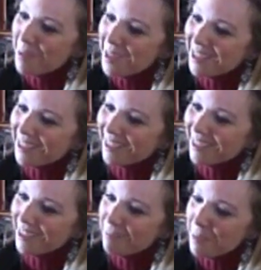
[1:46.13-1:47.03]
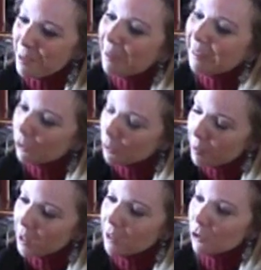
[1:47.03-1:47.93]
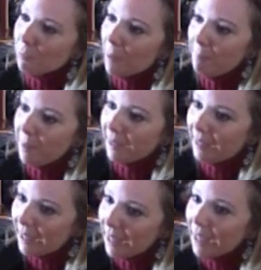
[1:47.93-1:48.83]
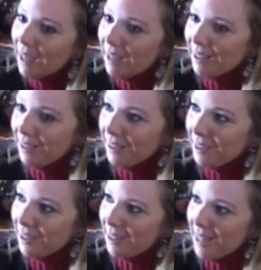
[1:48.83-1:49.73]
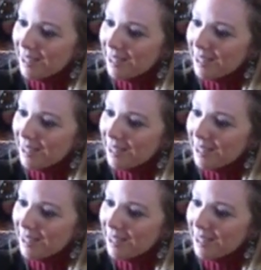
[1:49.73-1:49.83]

per per, per partito preso, ma perché eh,